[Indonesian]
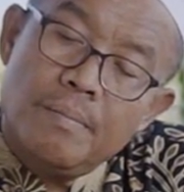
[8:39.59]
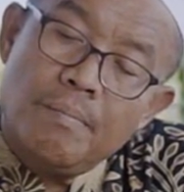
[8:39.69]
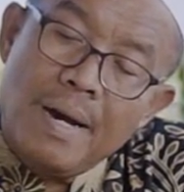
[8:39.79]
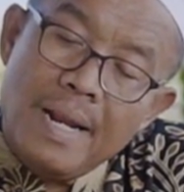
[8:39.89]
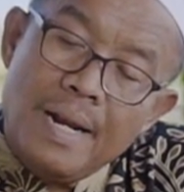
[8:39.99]

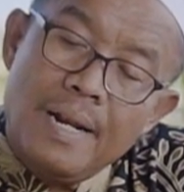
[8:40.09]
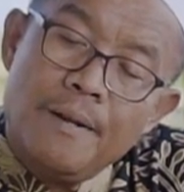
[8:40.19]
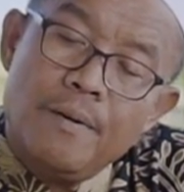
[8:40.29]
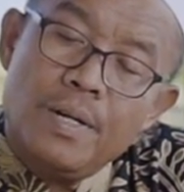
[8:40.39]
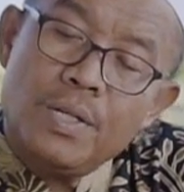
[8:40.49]
mal
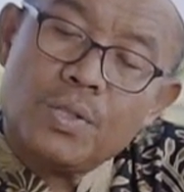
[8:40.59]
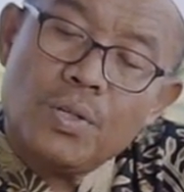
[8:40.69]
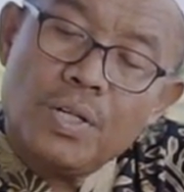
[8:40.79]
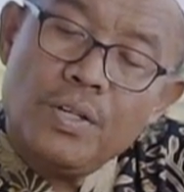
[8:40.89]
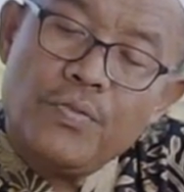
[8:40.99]

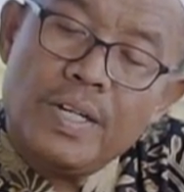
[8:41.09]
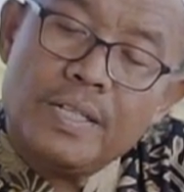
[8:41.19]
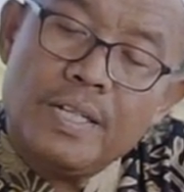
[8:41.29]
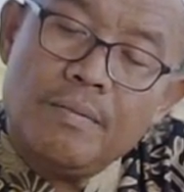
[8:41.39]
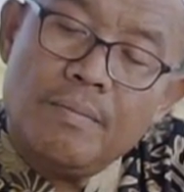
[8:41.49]
dito
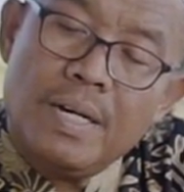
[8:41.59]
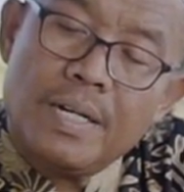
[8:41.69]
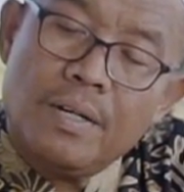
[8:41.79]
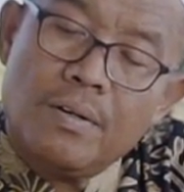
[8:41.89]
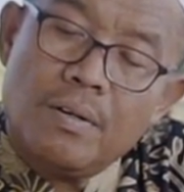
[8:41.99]
ifatin
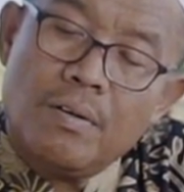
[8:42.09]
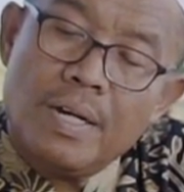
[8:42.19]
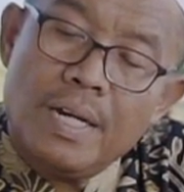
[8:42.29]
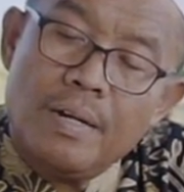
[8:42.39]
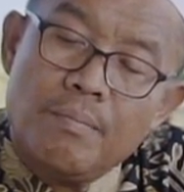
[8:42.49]
maring
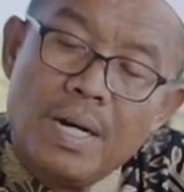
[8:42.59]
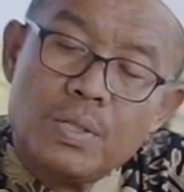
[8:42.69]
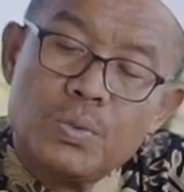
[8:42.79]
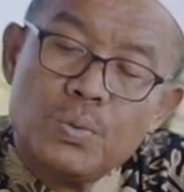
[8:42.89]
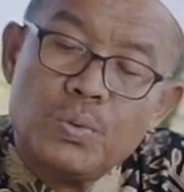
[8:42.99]
golongan
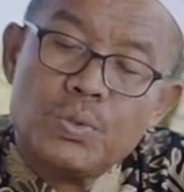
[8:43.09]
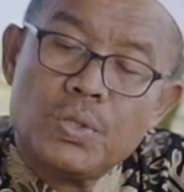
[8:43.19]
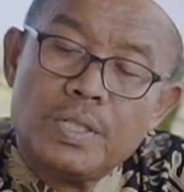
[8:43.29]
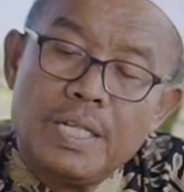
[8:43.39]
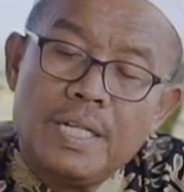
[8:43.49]

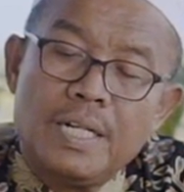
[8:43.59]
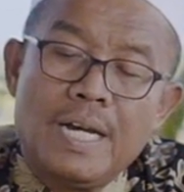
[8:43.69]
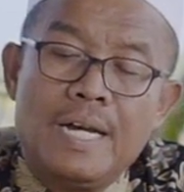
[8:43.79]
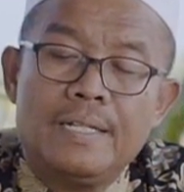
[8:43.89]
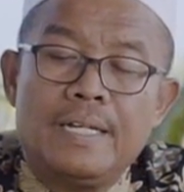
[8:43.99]
maksusotin
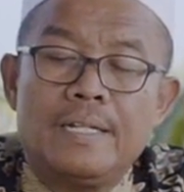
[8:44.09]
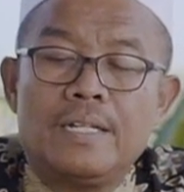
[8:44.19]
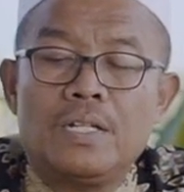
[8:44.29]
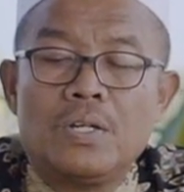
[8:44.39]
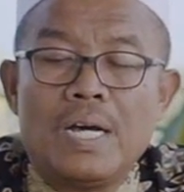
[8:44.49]
kang den
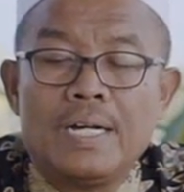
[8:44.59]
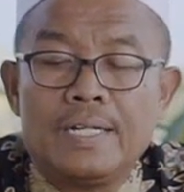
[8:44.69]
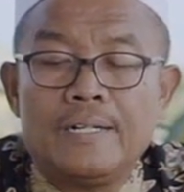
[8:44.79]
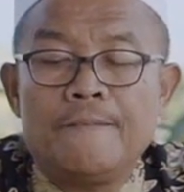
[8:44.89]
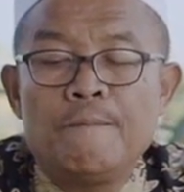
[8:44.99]
tentu
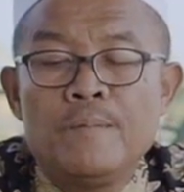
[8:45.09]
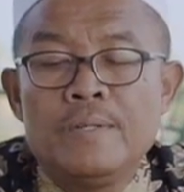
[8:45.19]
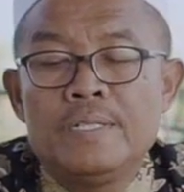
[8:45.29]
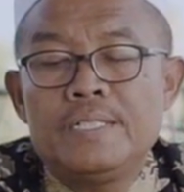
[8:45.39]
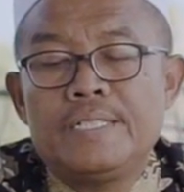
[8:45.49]
akan
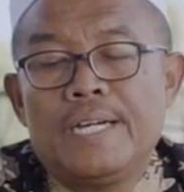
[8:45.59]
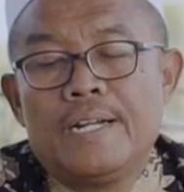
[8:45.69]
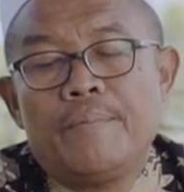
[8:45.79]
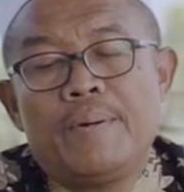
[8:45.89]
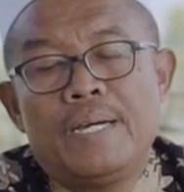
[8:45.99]

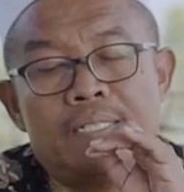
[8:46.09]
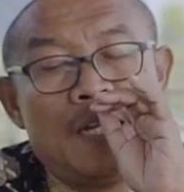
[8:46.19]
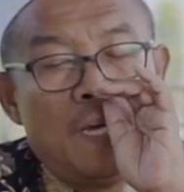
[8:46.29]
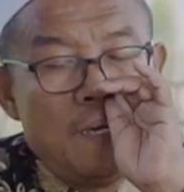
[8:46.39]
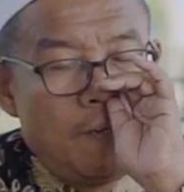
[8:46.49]
secara
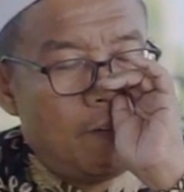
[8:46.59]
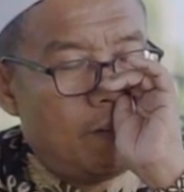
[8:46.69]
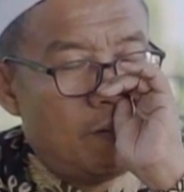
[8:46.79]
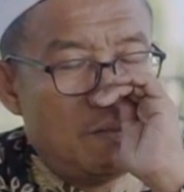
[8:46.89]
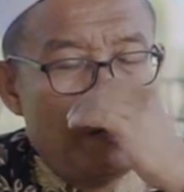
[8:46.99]
bahasa
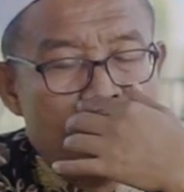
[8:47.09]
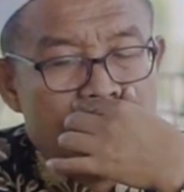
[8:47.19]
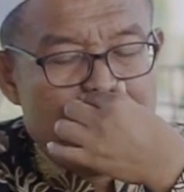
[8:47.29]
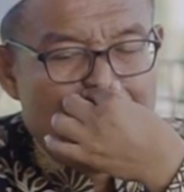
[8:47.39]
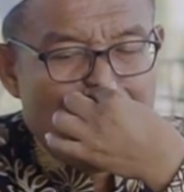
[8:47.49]

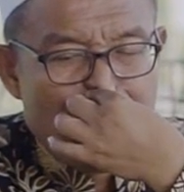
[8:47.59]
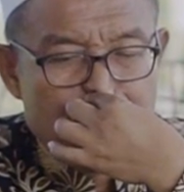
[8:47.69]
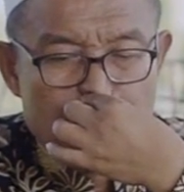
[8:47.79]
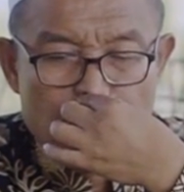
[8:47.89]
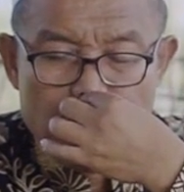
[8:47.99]

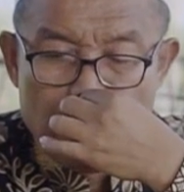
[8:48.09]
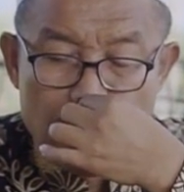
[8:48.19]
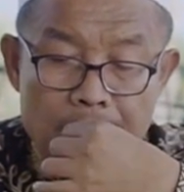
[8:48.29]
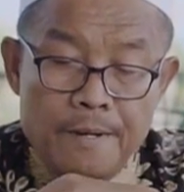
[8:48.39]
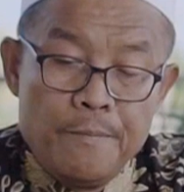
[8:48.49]
zakat itu
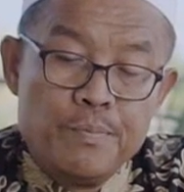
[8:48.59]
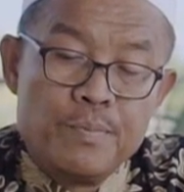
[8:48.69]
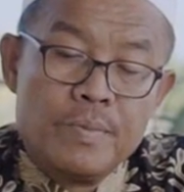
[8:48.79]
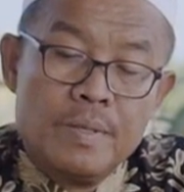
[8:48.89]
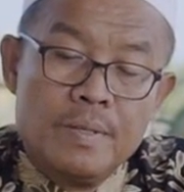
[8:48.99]
adalah
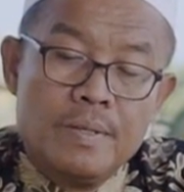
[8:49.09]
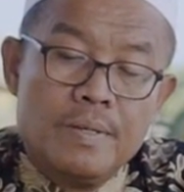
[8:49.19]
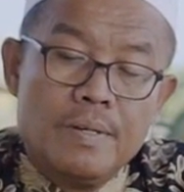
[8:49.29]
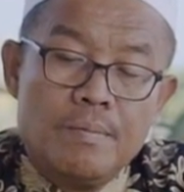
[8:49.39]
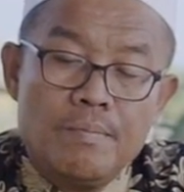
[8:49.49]

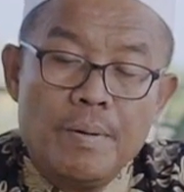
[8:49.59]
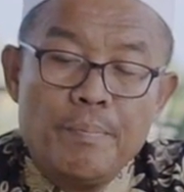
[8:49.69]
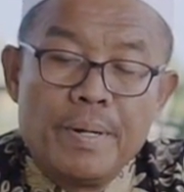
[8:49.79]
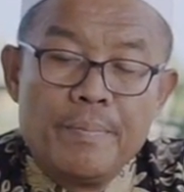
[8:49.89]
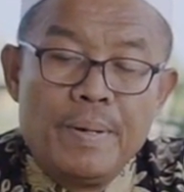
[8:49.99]

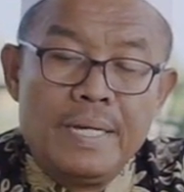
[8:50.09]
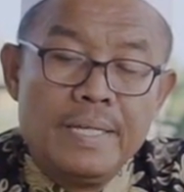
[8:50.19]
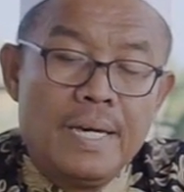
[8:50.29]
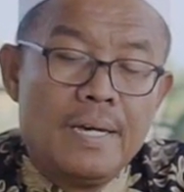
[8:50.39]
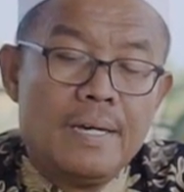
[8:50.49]

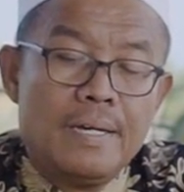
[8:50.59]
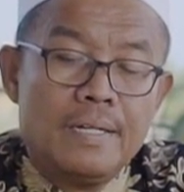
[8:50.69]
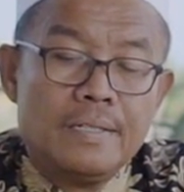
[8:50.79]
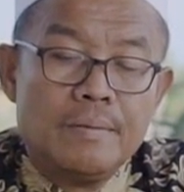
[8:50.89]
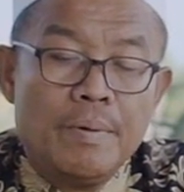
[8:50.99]
memperbanyak
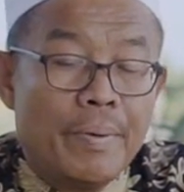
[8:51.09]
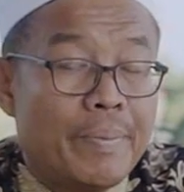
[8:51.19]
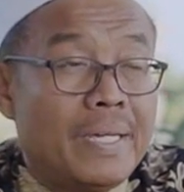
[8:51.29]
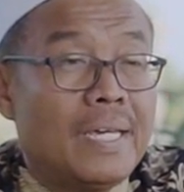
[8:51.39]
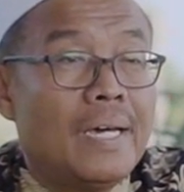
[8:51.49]

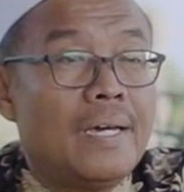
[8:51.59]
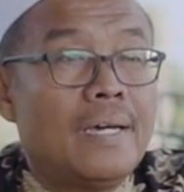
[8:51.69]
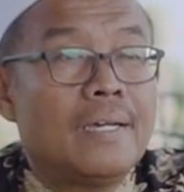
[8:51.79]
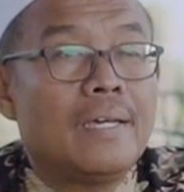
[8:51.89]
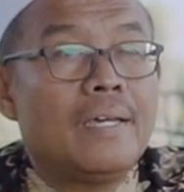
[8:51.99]
memperbanyak
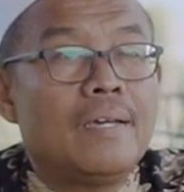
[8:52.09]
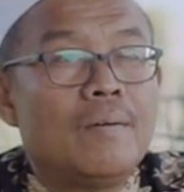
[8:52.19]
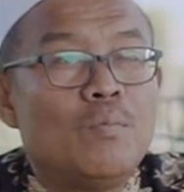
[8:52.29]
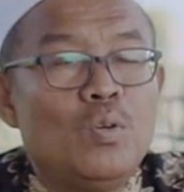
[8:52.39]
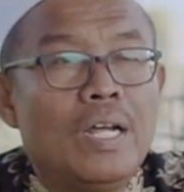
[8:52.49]

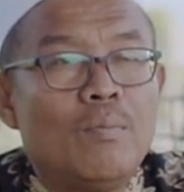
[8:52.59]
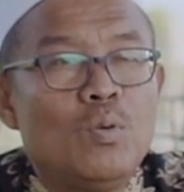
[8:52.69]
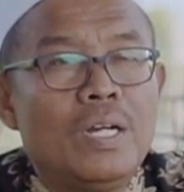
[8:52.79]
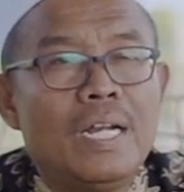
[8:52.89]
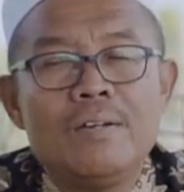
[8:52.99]

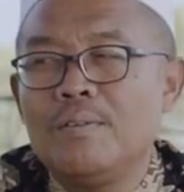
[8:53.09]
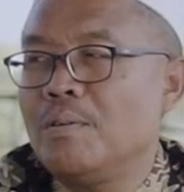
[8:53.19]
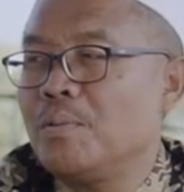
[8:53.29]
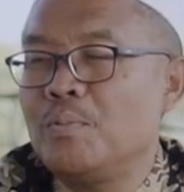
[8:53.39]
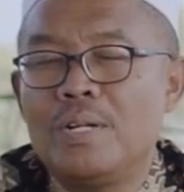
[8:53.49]
muda-muda ini kuno
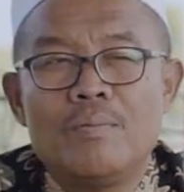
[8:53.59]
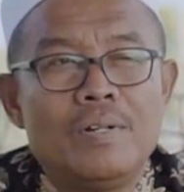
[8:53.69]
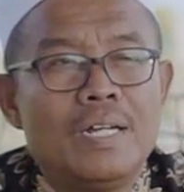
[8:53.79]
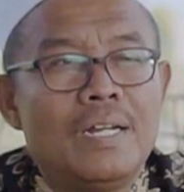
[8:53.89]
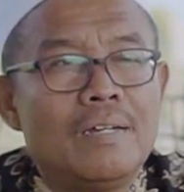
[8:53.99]

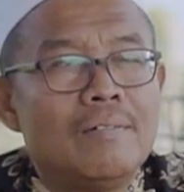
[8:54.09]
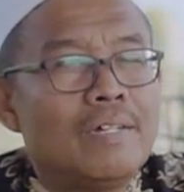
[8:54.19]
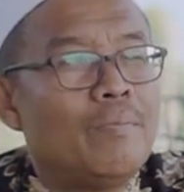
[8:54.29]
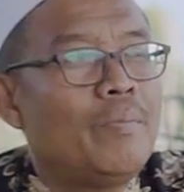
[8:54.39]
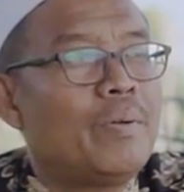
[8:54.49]
muda-muda
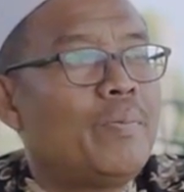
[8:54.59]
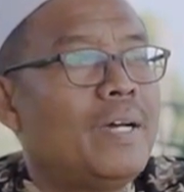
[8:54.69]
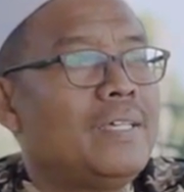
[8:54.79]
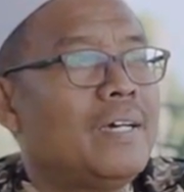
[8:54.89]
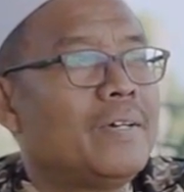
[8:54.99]

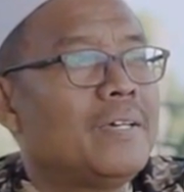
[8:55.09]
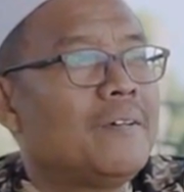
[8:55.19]
memperbanyak